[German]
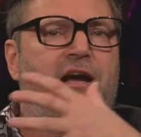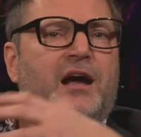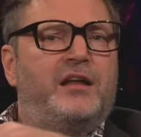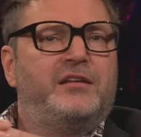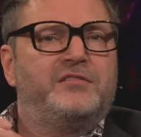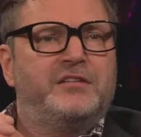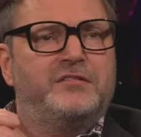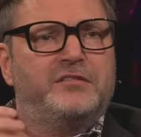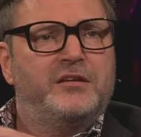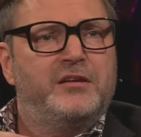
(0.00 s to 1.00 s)
ja. Das
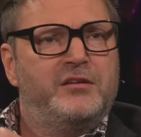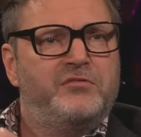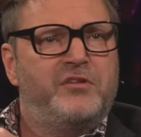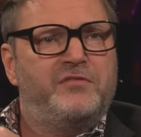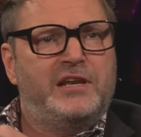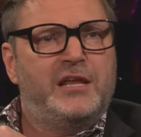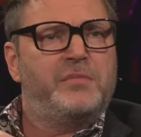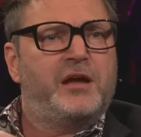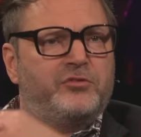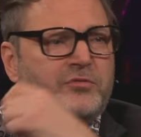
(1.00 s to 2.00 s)
ist, äh, wir, wir
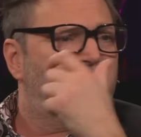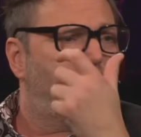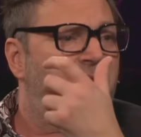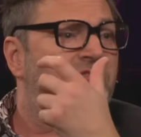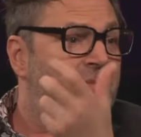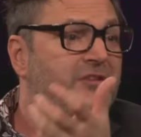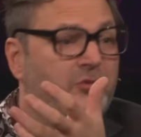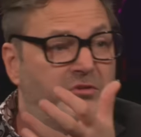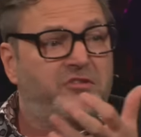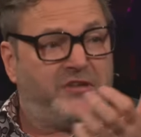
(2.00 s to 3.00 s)
leben ja sowieso im
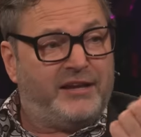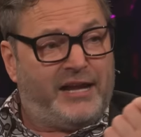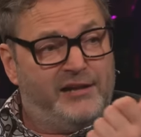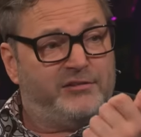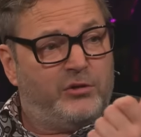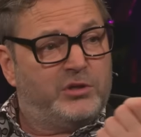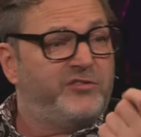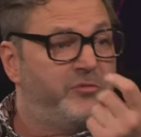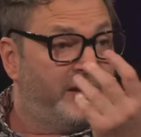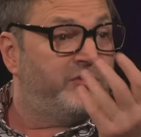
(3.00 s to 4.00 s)
Informationszeitalter
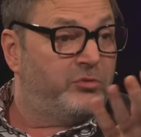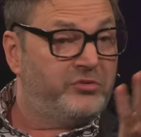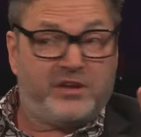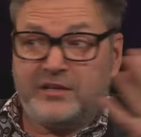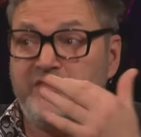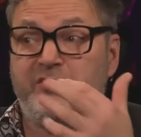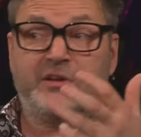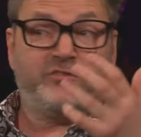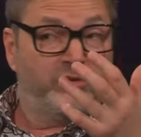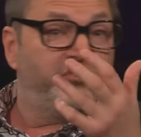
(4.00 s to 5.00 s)
oder wie mein Sohn sagt,
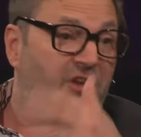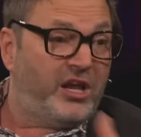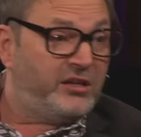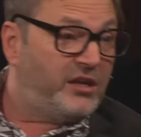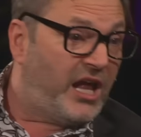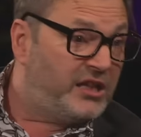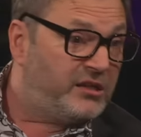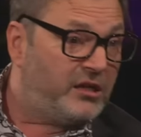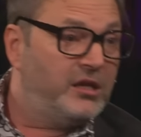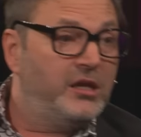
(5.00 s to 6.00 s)

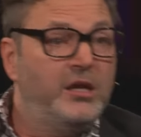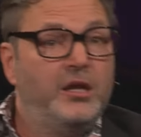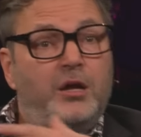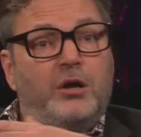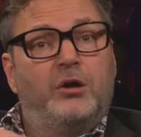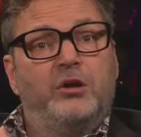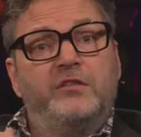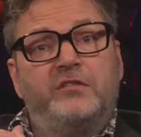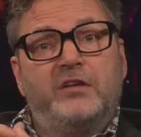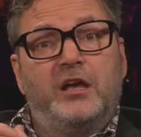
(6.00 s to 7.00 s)
Informationszeitalter.
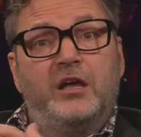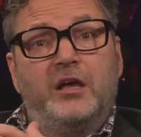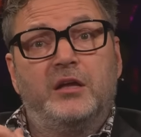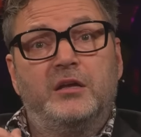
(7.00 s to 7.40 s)
Und äh,